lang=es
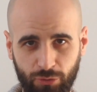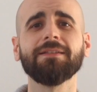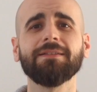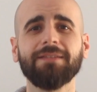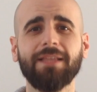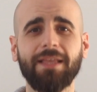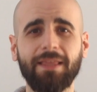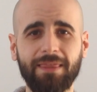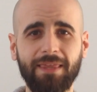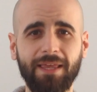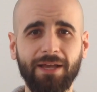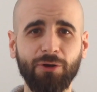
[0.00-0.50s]

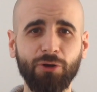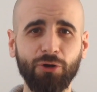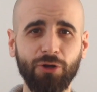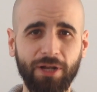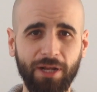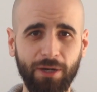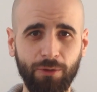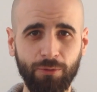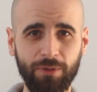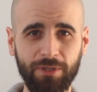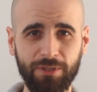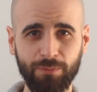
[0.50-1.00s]
Decía Jorge
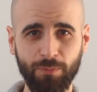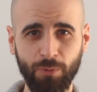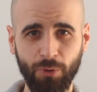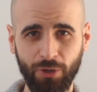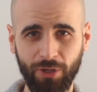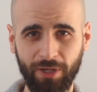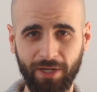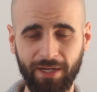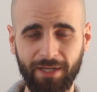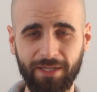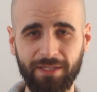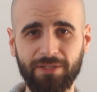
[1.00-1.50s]
Luis
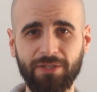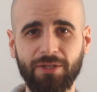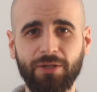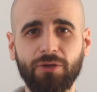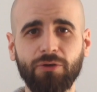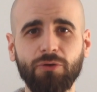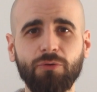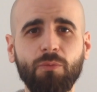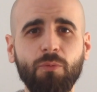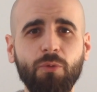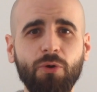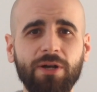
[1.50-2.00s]
Borges que
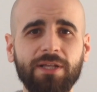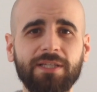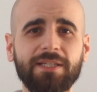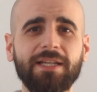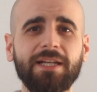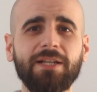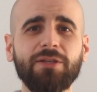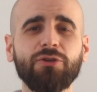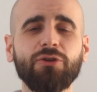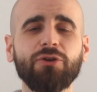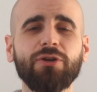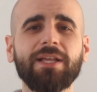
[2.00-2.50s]
un buen
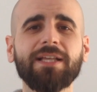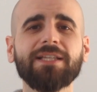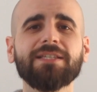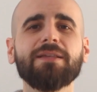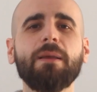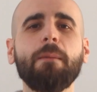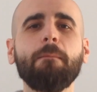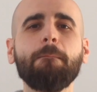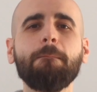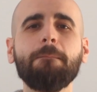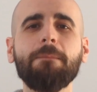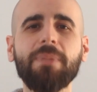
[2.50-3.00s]
escritor
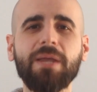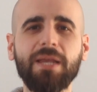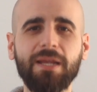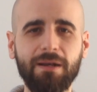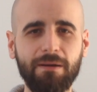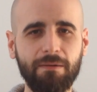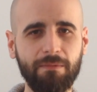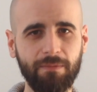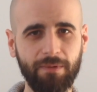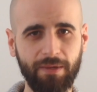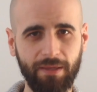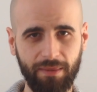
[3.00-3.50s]
es
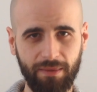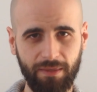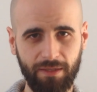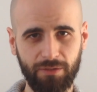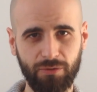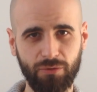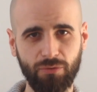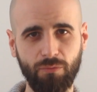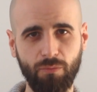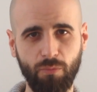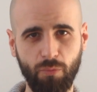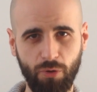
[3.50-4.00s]
mil veces
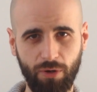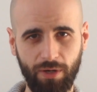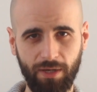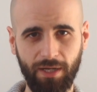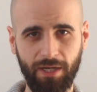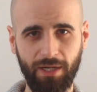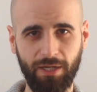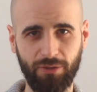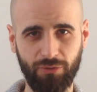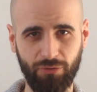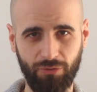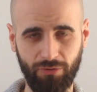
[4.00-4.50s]
un buen
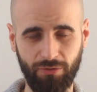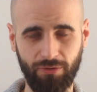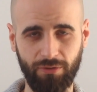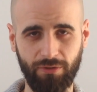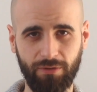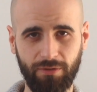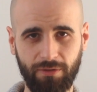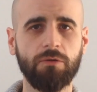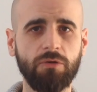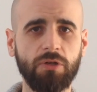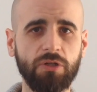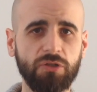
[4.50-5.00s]
lector.
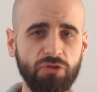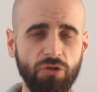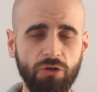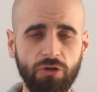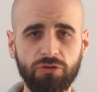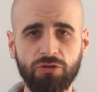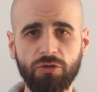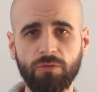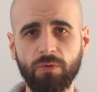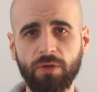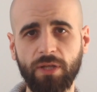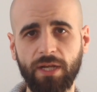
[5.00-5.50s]
Yo esto lo
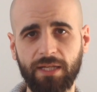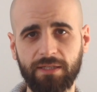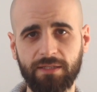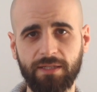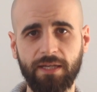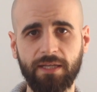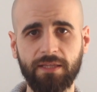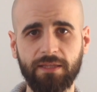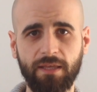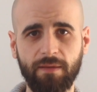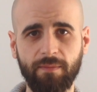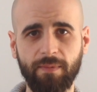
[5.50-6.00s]
tomo de la
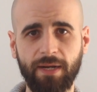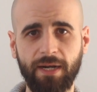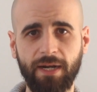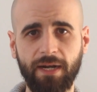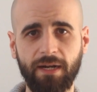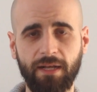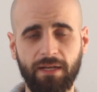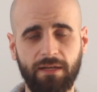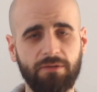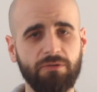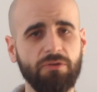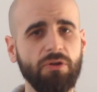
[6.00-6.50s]
siguiente
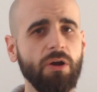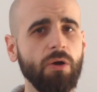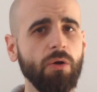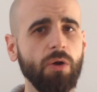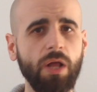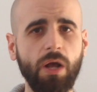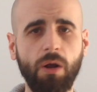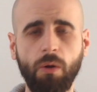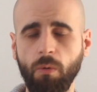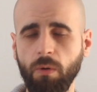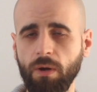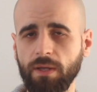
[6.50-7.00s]
manera. Yo hago
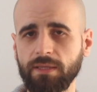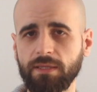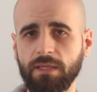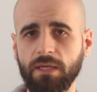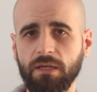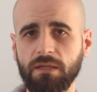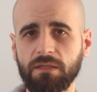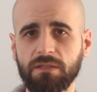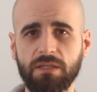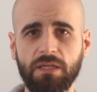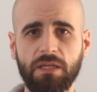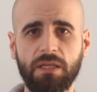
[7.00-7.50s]
las
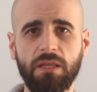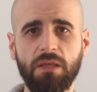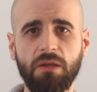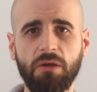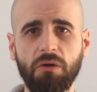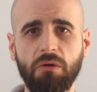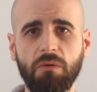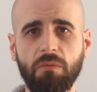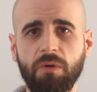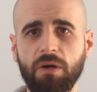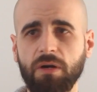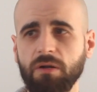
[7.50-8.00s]
cuentas y
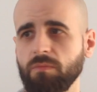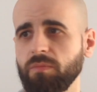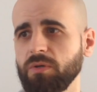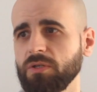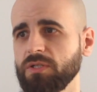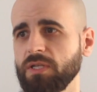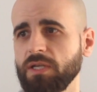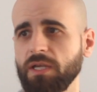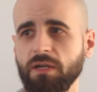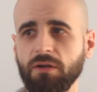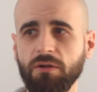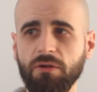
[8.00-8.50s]
digo, bueno, pues
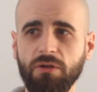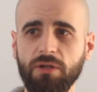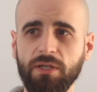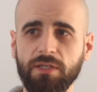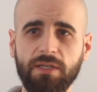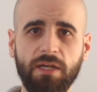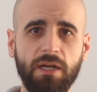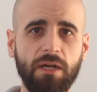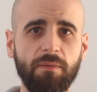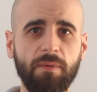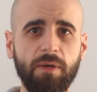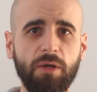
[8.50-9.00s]
si quiero
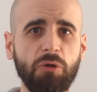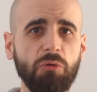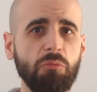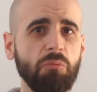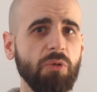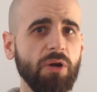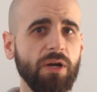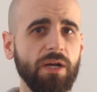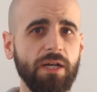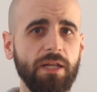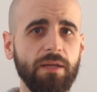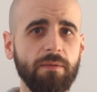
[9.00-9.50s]
escribir un
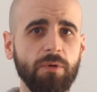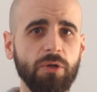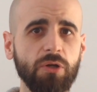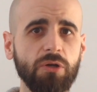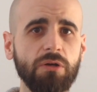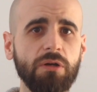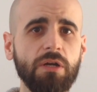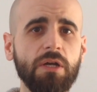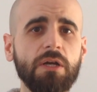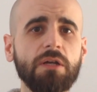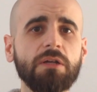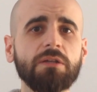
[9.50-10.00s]
buen
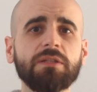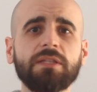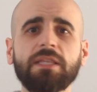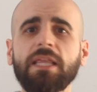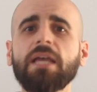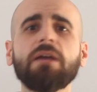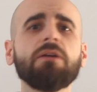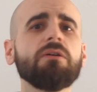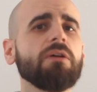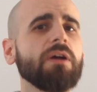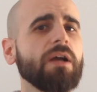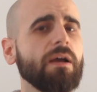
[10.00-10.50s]
libro,
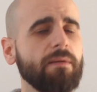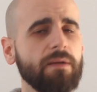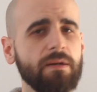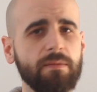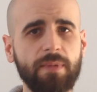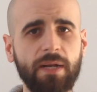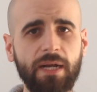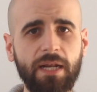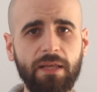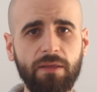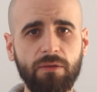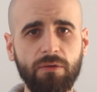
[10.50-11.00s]
tengo que
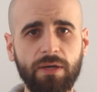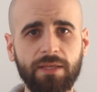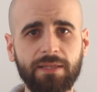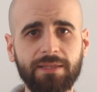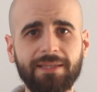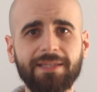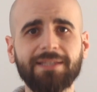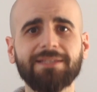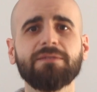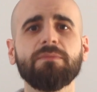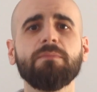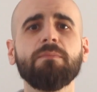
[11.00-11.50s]
haberme leído
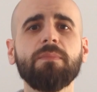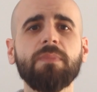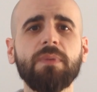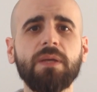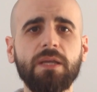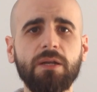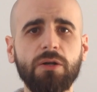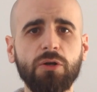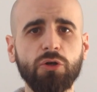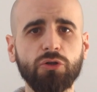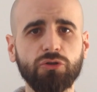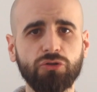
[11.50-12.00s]
antes
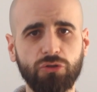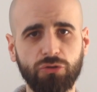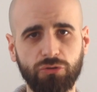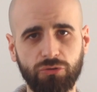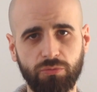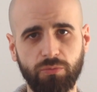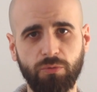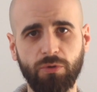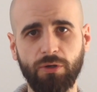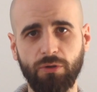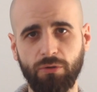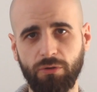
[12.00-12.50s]
mil otros
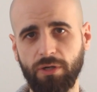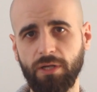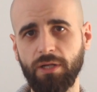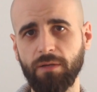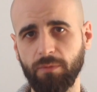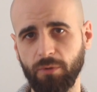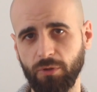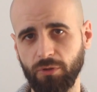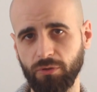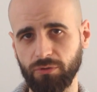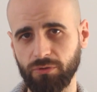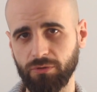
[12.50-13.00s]
buenos
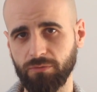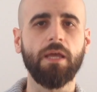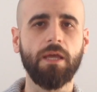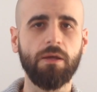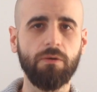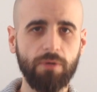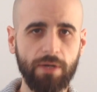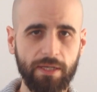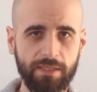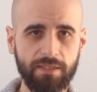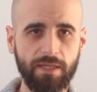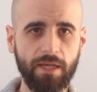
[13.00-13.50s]
libros. ¿Es
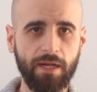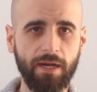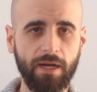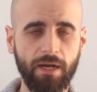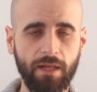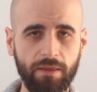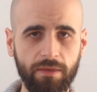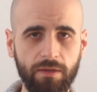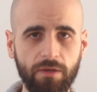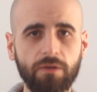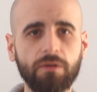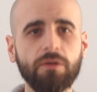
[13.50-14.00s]
una
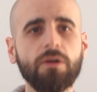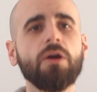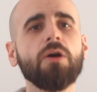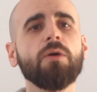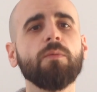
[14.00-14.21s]
exageración?